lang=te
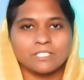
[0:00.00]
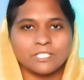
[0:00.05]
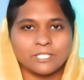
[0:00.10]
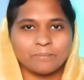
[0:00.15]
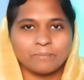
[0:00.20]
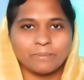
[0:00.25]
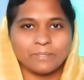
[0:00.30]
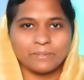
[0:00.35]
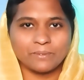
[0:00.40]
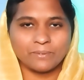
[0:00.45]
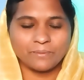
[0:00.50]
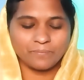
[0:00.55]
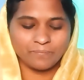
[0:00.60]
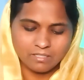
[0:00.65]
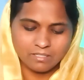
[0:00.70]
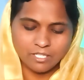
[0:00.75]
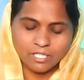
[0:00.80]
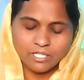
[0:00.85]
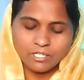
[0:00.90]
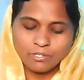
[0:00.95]
చెప్పాను
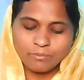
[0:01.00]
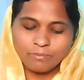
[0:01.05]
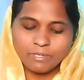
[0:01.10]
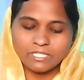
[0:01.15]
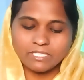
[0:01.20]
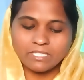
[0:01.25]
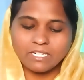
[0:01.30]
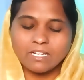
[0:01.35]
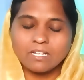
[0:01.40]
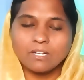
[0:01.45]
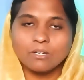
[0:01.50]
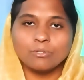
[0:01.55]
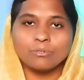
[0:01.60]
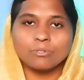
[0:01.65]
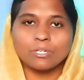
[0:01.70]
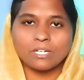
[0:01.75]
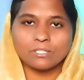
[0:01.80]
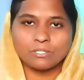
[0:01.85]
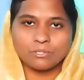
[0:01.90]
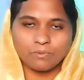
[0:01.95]
రెండవ మాటగా
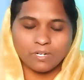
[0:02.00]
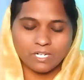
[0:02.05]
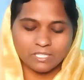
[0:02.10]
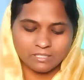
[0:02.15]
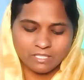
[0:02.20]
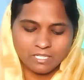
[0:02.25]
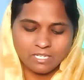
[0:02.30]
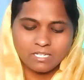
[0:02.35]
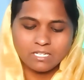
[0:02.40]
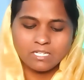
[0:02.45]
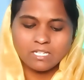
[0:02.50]
లూకాసు వార్త